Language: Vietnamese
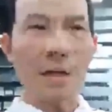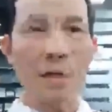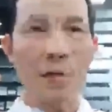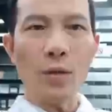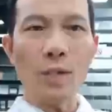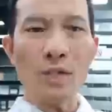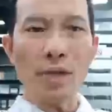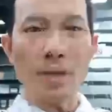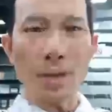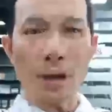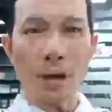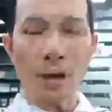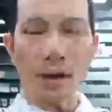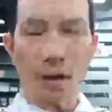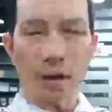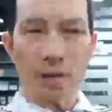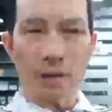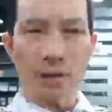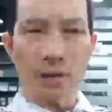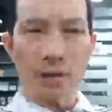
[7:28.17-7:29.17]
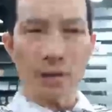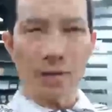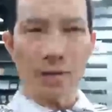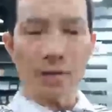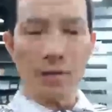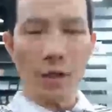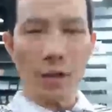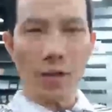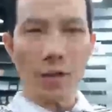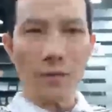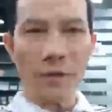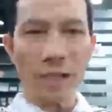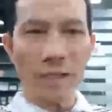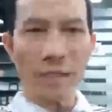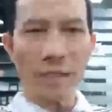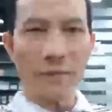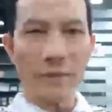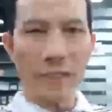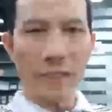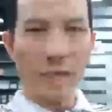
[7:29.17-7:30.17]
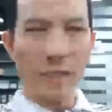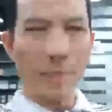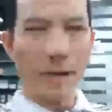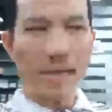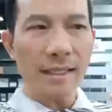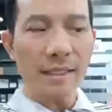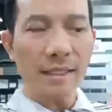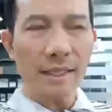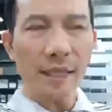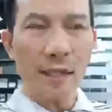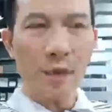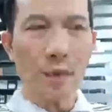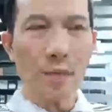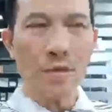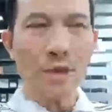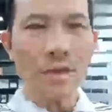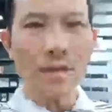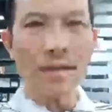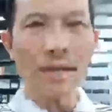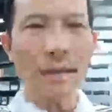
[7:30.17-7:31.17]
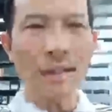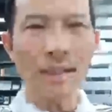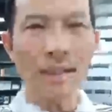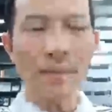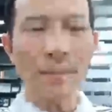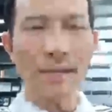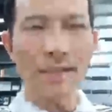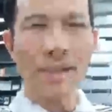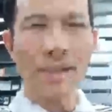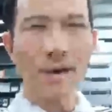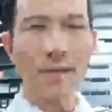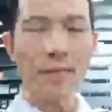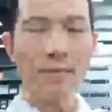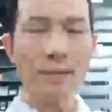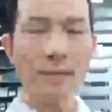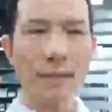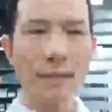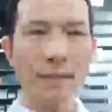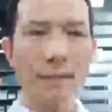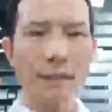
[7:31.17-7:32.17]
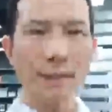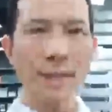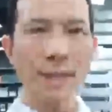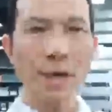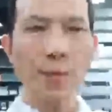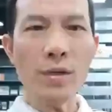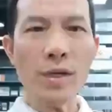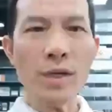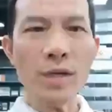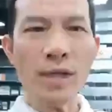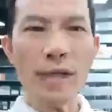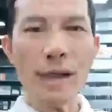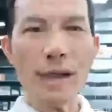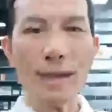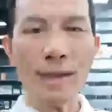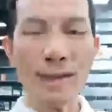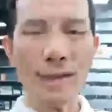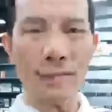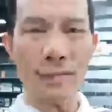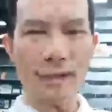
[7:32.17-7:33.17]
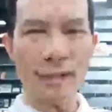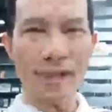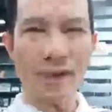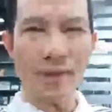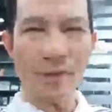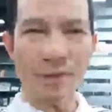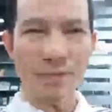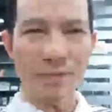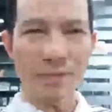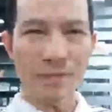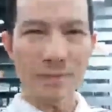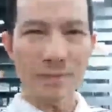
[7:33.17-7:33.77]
Nỗi sợ đó nó xuất phát từ việc là bạn thiếu những kiến thức bên trong, thiếu những cái năng lực bên trong.